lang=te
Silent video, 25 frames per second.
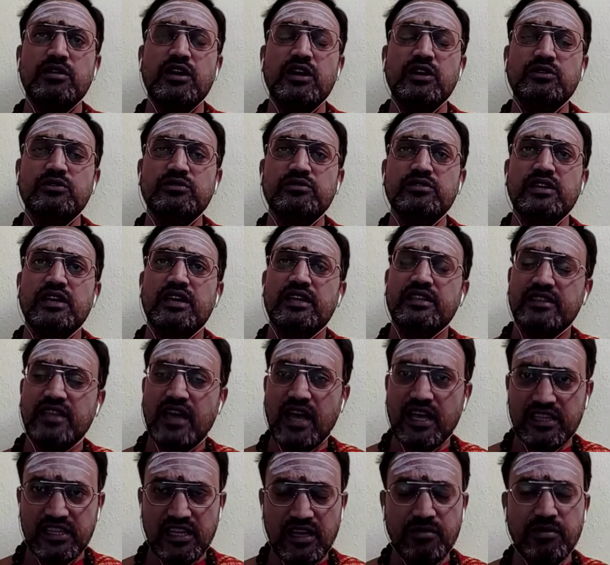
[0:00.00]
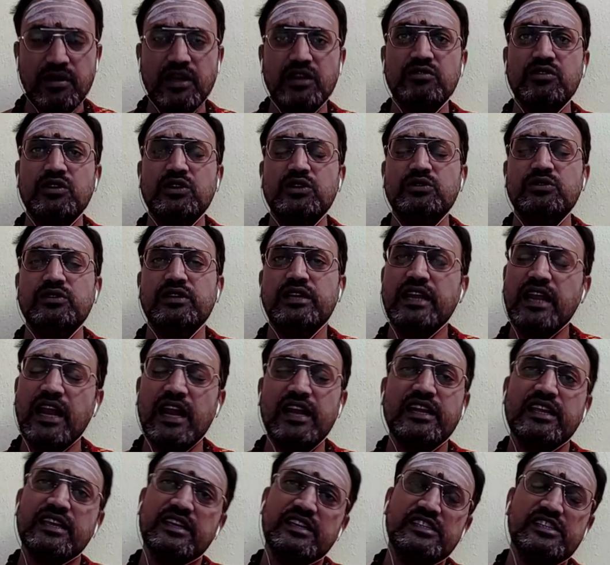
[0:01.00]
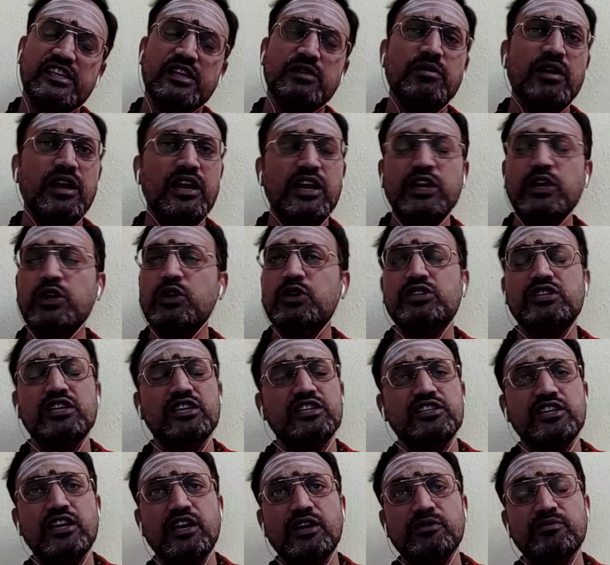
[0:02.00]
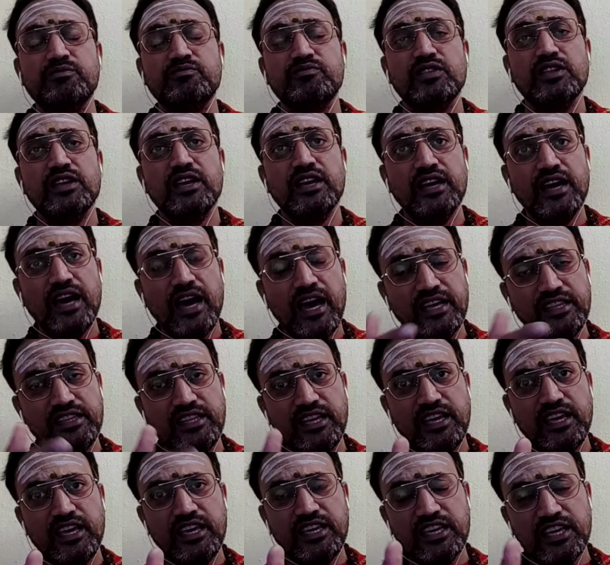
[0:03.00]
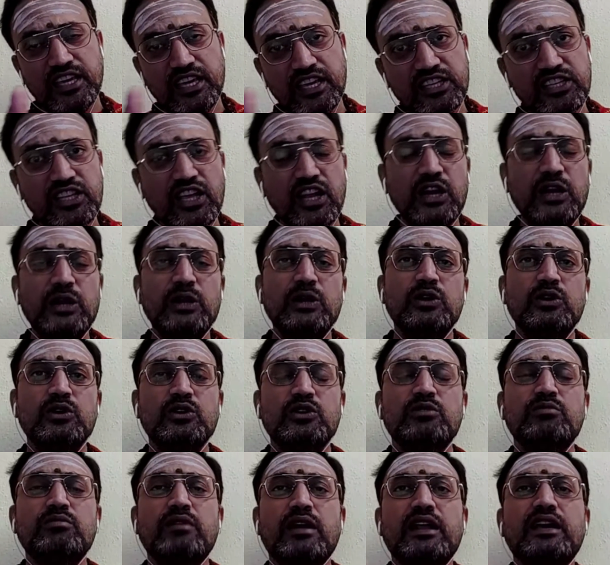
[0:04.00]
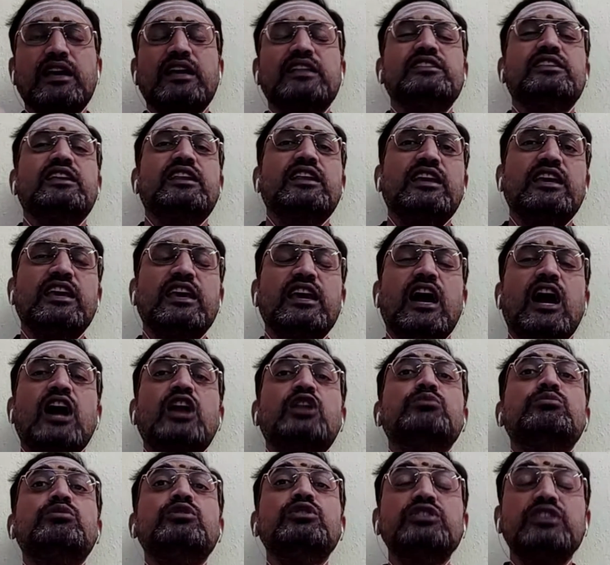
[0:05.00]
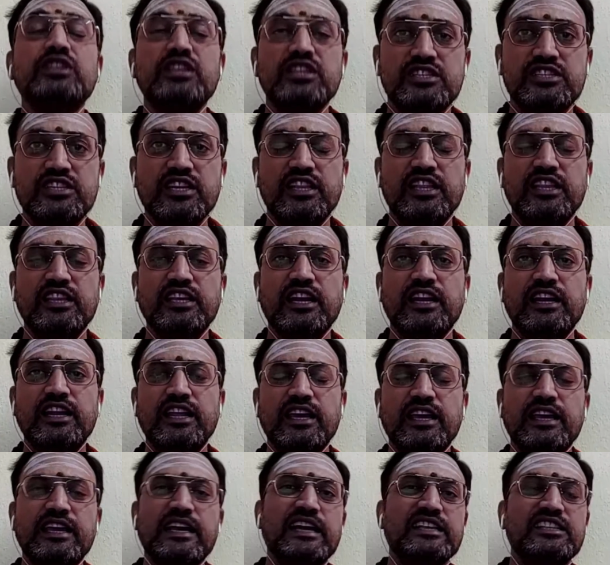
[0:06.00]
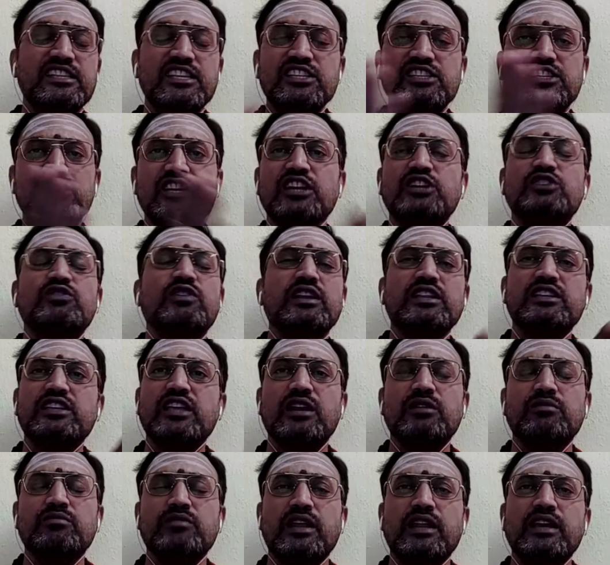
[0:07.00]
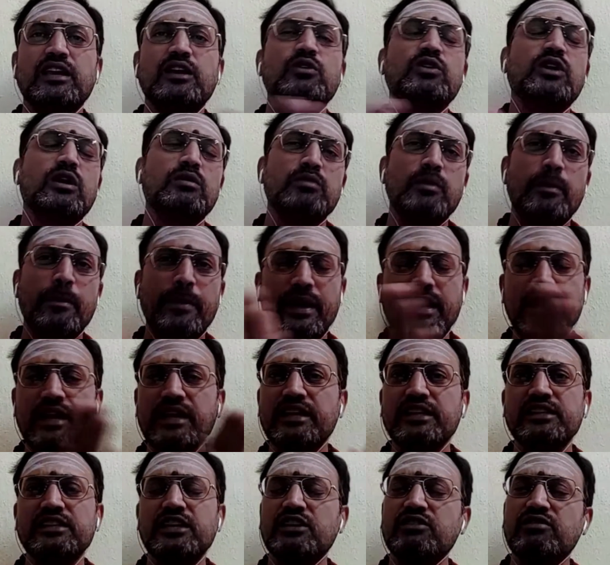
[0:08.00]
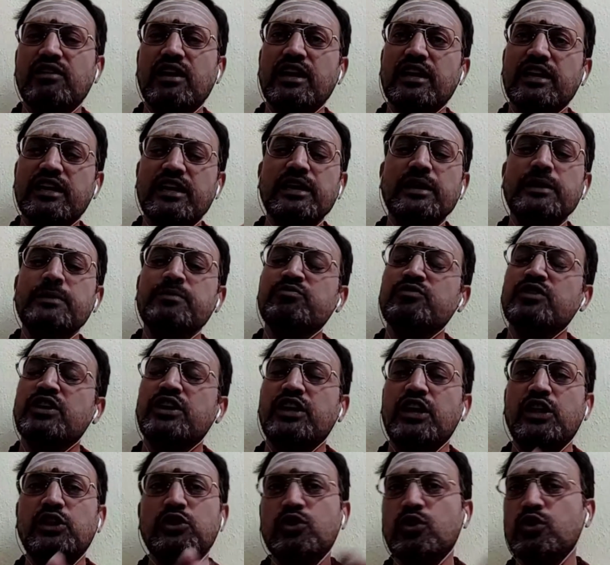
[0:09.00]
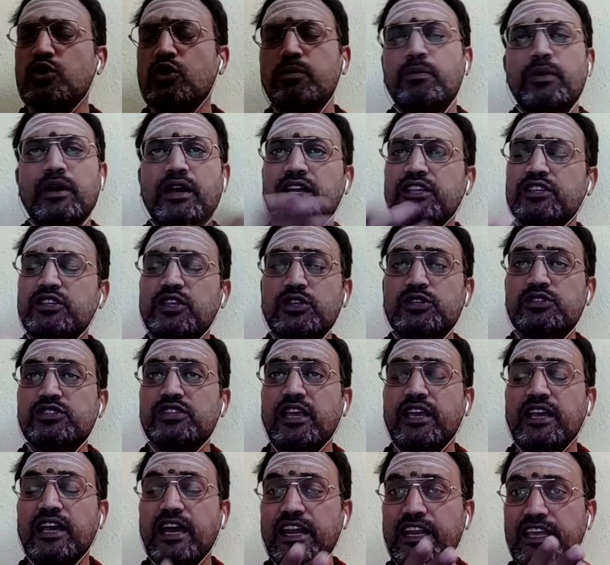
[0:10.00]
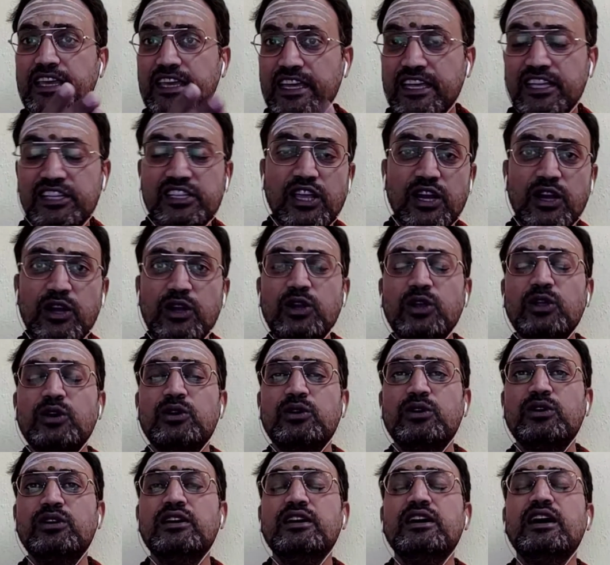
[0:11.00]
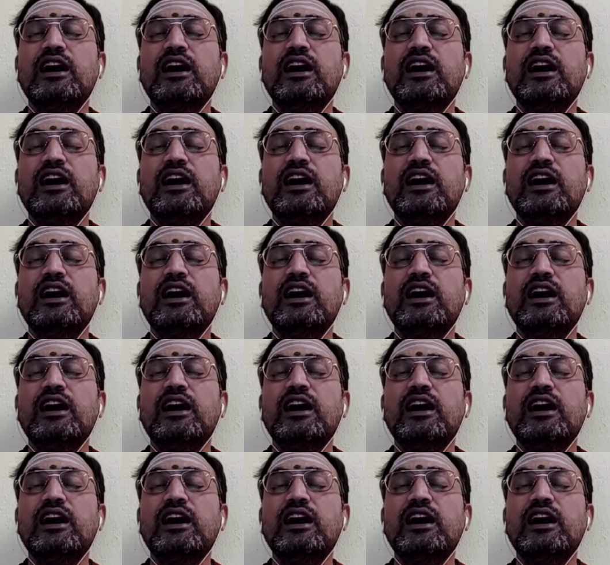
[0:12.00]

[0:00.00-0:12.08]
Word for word: సినిమాలు తాత మనవడు ఇలాంటి సినిమాలు ఎన్నో చేశారు అయితే ఈ తరంలో మనకందరికీ అనుభూతిని ఇచ్చేది ఎందుకంటే గతించినటువంటి తరం అనగా ఒక ముప్పై ఏళ్ల కిందటి వాళ్ళకి ఎంతో గొప్పగా తెలుస్తాయి కానీ ఈ తరంలో